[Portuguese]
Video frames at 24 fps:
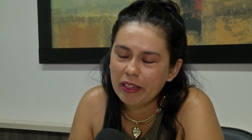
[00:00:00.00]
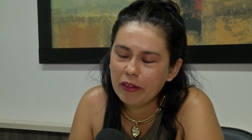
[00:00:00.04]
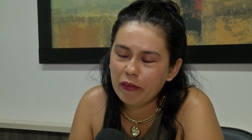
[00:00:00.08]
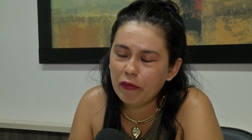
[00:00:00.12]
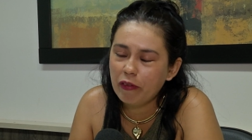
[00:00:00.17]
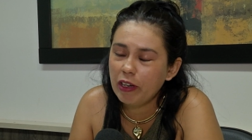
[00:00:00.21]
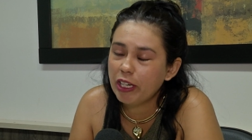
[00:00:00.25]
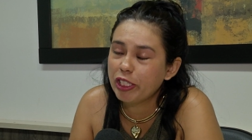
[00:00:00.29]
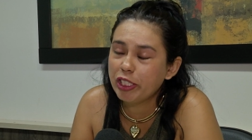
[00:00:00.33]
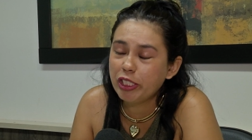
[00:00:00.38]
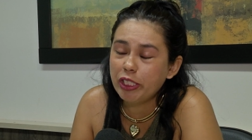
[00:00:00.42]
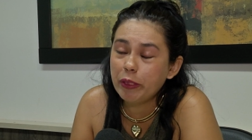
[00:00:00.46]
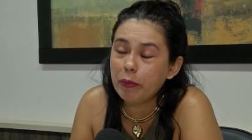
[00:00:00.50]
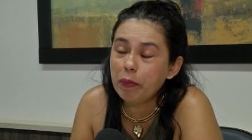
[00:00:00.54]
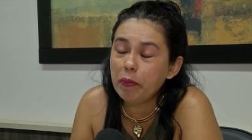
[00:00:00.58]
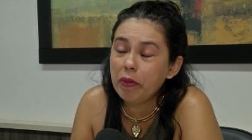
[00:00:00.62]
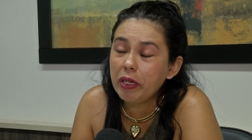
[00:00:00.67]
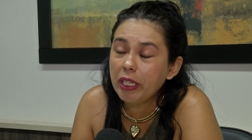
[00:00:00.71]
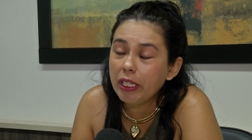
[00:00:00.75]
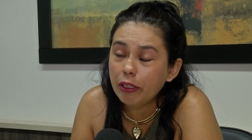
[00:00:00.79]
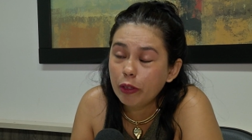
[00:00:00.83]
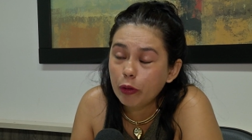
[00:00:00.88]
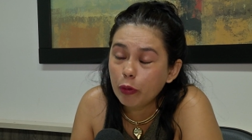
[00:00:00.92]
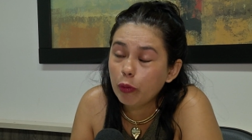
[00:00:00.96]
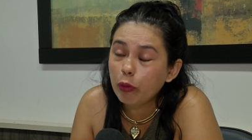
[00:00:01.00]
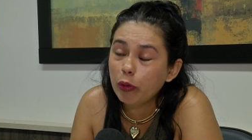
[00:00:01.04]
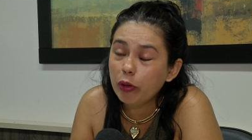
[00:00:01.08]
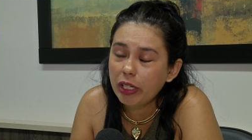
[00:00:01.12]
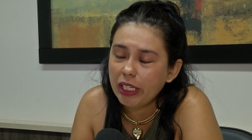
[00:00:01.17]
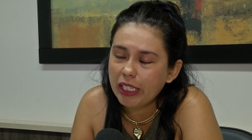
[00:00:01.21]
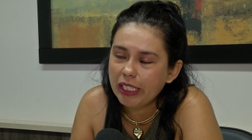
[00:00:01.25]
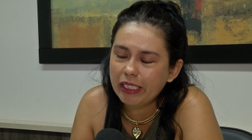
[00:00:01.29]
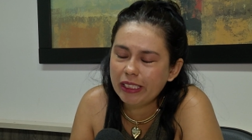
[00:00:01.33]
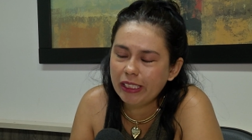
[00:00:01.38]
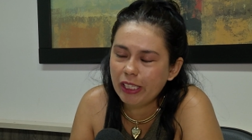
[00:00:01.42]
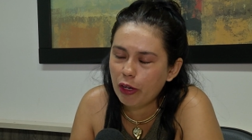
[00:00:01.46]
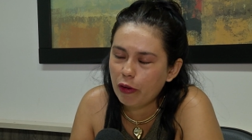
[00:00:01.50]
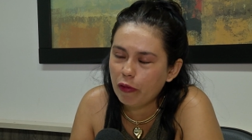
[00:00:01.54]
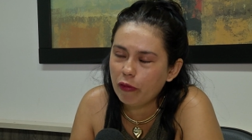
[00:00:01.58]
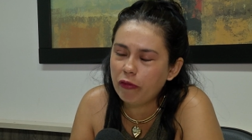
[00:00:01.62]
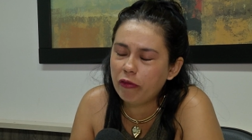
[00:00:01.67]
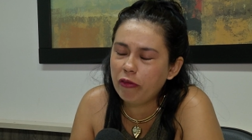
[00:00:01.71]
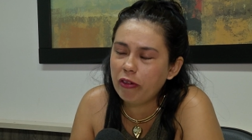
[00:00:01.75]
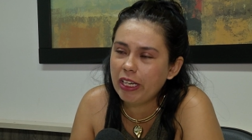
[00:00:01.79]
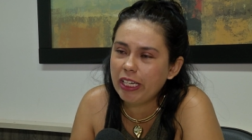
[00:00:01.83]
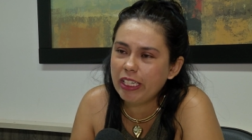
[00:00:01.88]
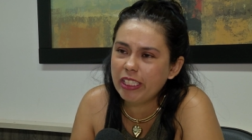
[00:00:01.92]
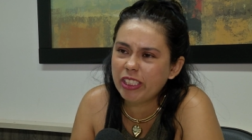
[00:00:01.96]
faz diminuir
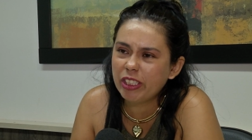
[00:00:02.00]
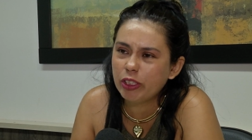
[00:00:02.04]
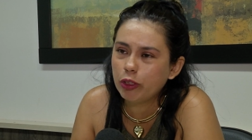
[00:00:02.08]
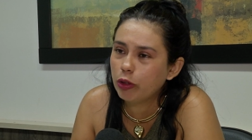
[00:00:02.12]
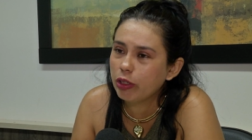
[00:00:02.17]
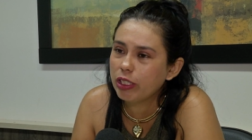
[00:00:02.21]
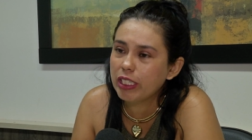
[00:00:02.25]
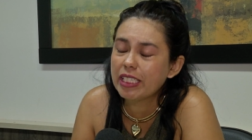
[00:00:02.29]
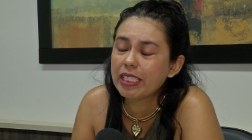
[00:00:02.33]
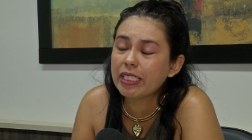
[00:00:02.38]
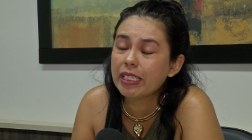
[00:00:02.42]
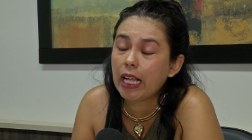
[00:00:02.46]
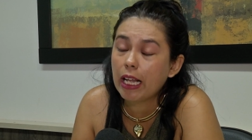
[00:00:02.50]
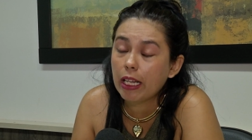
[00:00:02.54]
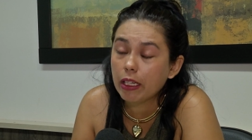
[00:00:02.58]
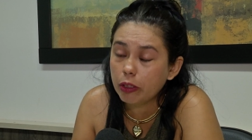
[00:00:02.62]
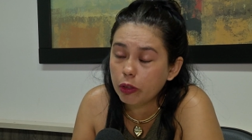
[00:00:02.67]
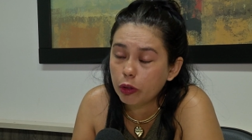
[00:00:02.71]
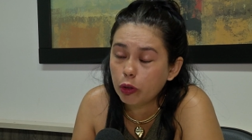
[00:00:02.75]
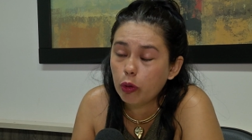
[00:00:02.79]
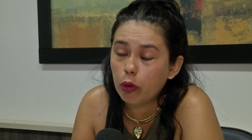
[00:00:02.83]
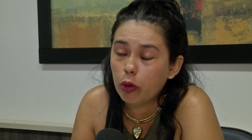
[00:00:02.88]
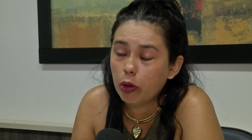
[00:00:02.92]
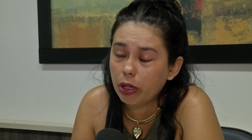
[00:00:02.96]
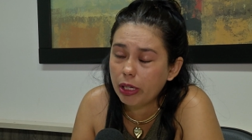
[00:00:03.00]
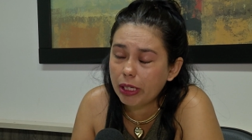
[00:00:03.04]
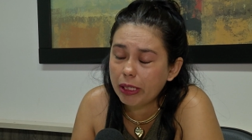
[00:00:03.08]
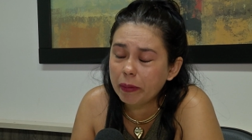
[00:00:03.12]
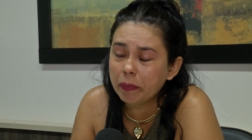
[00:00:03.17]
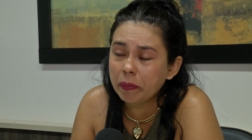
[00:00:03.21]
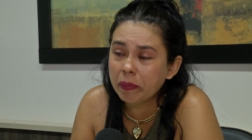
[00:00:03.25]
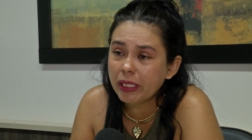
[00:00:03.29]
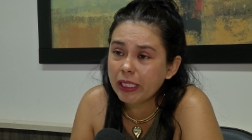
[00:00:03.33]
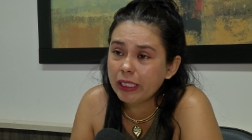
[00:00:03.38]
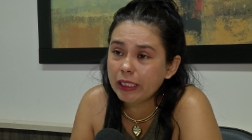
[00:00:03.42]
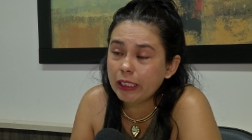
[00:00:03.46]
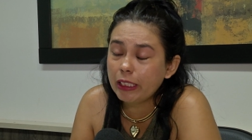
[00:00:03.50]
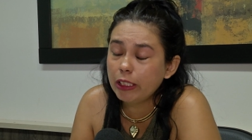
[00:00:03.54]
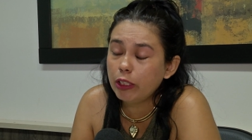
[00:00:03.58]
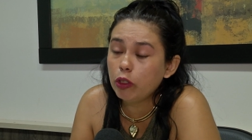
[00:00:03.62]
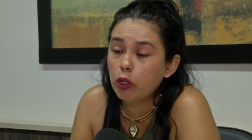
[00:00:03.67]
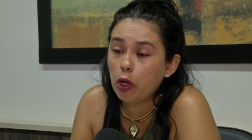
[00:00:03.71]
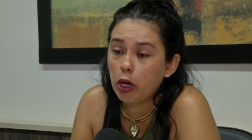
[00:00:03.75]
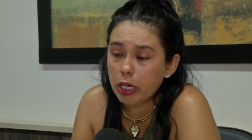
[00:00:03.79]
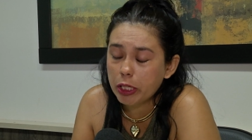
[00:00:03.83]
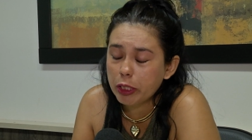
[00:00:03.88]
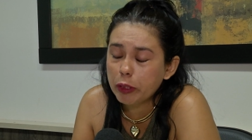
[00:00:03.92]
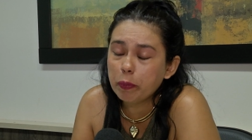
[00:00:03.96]
talvez toda essa dor que
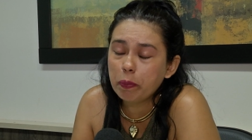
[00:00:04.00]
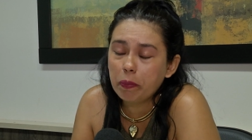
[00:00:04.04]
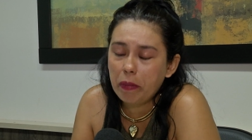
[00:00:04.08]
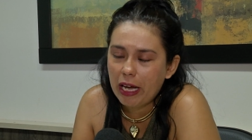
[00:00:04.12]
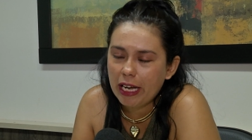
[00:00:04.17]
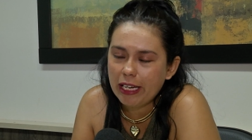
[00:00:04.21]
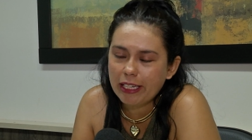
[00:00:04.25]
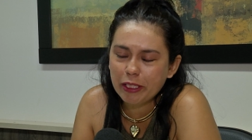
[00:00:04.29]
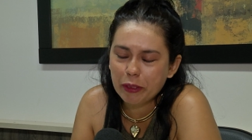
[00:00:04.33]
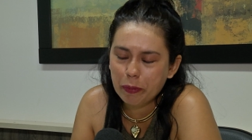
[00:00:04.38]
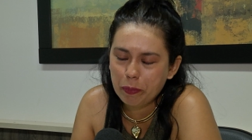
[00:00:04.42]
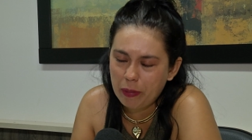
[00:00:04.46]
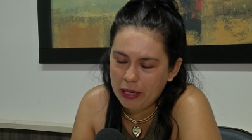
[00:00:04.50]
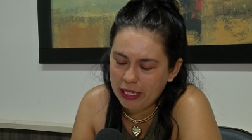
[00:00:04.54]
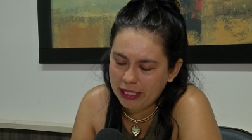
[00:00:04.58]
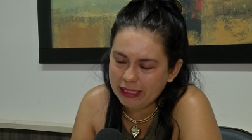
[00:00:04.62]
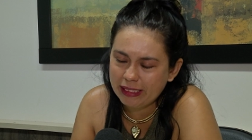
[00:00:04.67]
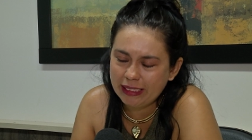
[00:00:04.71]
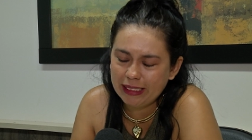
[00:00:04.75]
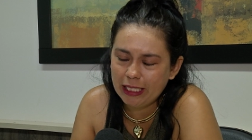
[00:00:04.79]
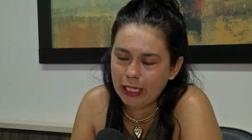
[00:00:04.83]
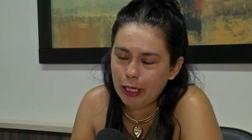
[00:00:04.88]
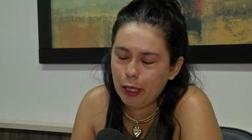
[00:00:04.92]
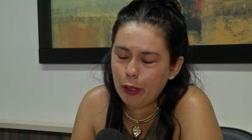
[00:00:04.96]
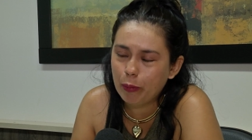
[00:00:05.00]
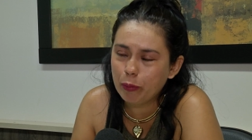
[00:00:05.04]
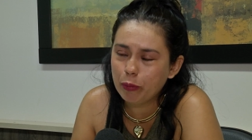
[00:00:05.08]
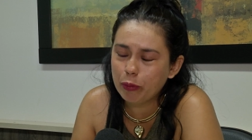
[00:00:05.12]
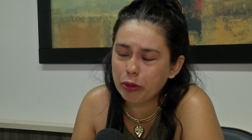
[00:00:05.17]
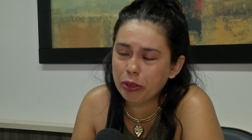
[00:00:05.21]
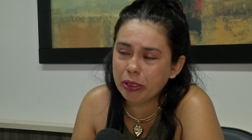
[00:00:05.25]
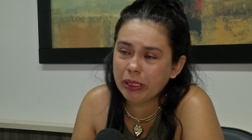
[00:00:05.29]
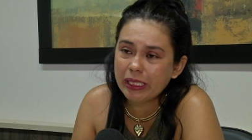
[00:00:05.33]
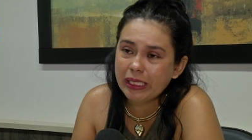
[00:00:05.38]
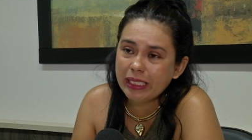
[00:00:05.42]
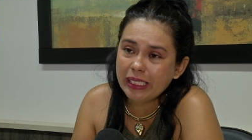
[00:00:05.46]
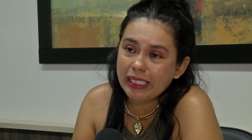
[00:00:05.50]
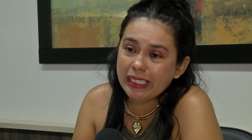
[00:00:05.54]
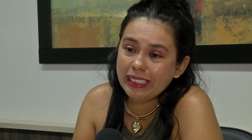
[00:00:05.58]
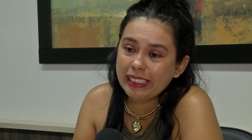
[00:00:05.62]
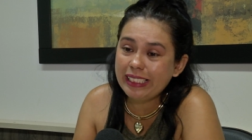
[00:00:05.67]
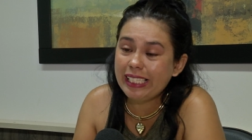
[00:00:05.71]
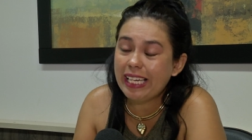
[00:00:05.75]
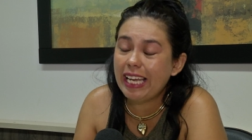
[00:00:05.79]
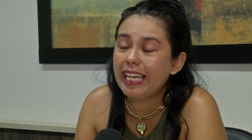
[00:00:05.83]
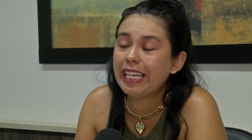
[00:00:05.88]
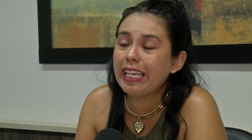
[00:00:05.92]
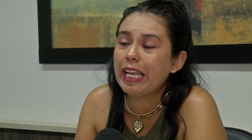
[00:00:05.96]
nós pais passamos
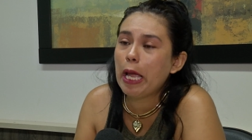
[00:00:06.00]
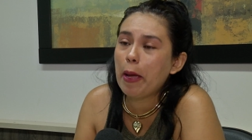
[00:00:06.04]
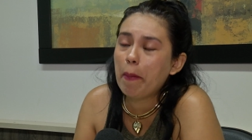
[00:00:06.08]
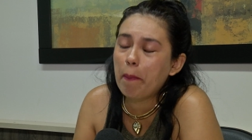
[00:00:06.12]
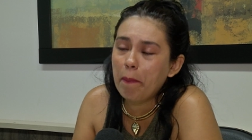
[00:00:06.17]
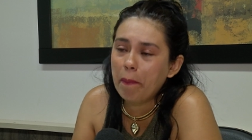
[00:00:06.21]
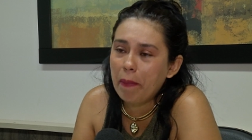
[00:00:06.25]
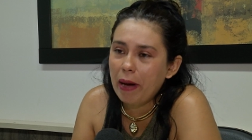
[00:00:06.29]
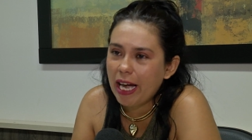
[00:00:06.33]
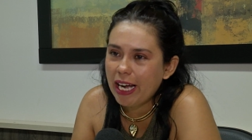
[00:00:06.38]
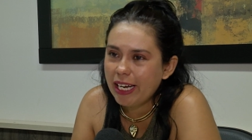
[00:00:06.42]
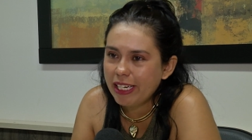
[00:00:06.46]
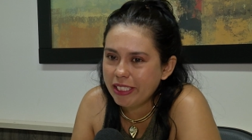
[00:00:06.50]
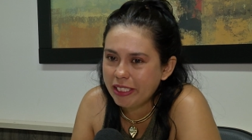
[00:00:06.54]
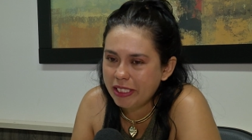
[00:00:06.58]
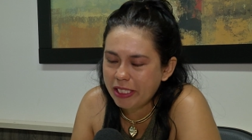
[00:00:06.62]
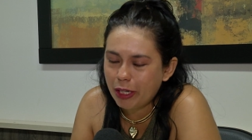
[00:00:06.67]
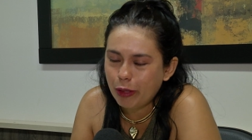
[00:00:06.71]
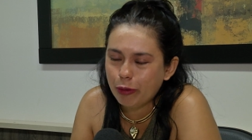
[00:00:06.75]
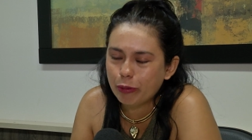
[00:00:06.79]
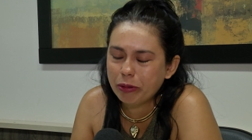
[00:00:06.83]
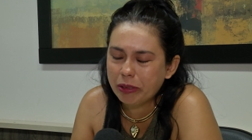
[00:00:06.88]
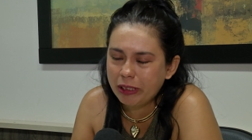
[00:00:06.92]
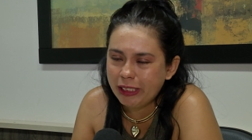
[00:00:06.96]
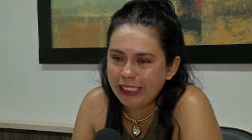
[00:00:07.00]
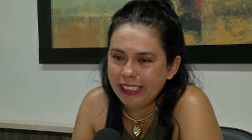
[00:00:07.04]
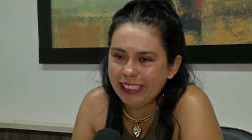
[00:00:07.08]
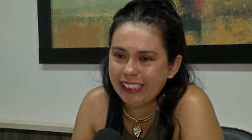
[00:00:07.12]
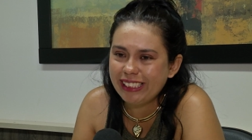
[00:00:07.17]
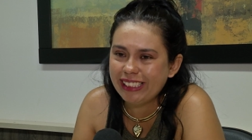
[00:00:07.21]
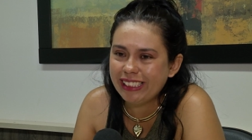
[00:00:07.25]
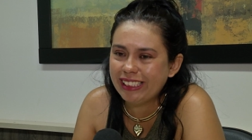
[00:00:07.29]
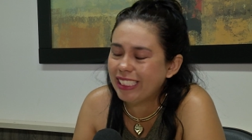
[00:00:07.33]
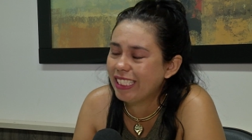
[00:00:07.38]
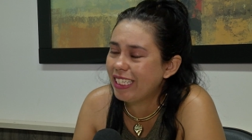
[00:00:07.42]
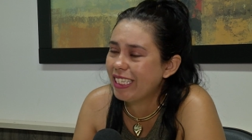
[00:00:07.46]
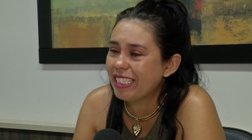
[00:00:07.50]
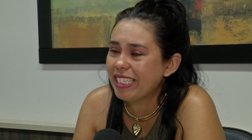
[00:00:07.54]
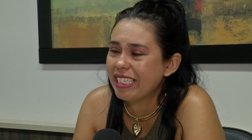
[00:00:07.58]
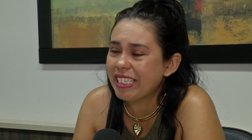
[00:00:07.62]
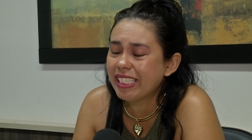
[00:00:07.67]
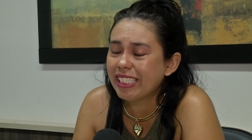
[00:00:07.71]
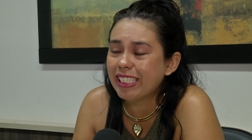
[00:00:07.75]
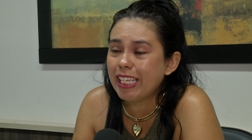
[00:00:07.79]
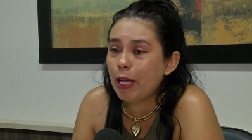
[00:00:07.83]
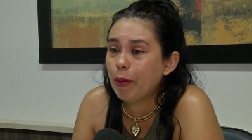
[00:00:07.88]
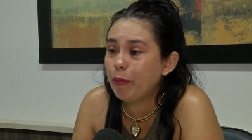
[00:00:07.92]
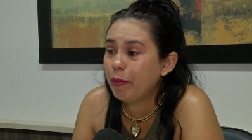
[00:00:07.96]
quem é pai de autista
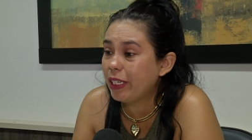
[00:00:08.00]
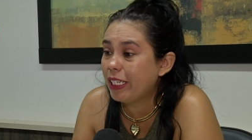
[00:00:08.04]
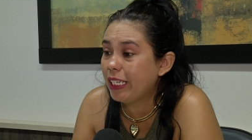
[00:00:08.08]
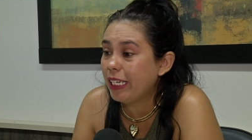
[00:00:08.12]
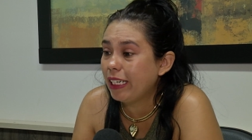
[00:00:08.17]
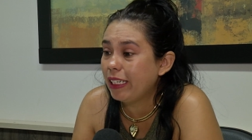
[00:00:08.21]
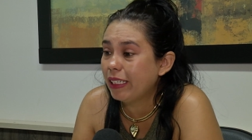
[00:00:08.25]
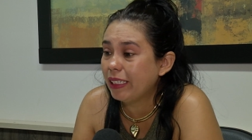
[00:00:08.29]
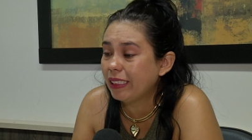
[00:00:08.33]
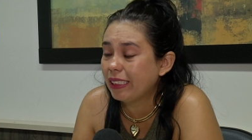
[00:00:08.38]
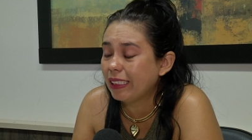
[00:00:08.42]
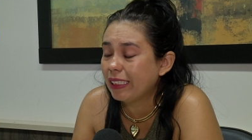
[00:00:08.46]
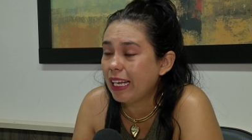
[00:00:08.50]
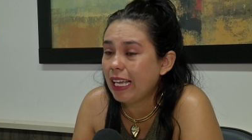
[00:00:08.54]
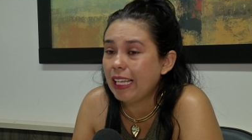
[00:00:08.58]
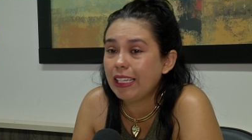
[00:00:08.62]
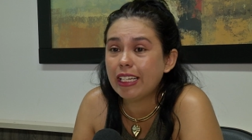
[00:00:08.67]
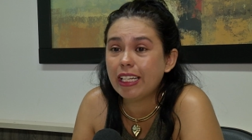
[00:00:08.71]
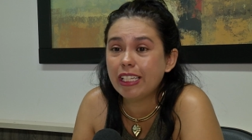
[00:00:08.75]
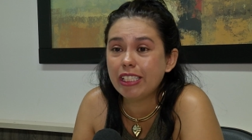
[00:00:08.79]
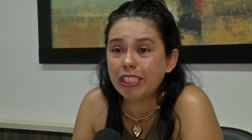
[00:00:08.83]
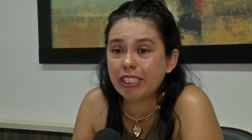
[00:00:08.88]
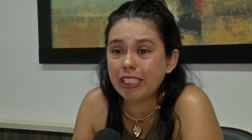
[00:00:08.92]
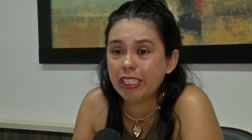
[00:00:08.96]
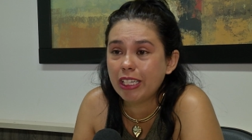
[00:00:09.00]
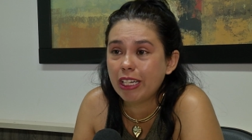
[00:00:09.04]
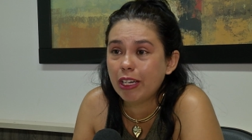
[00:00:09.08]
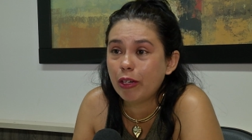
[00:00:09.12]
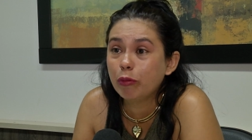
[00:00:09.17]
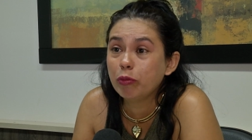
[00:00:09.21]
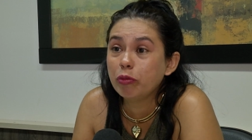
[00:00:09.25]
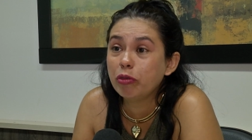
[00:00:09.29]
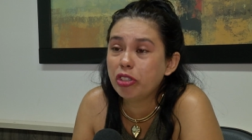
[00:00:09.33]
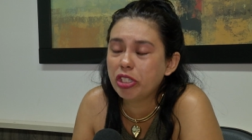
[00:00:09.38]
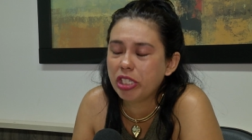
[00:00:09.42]
sabe que cada dia é um